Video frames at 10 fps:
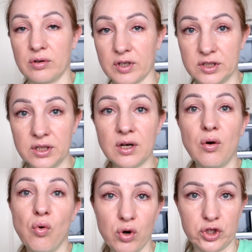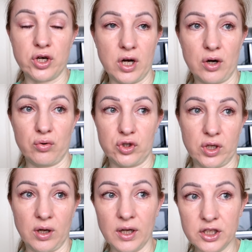Квартира очень
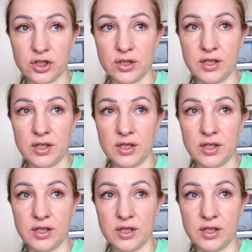хорошая. Конечно,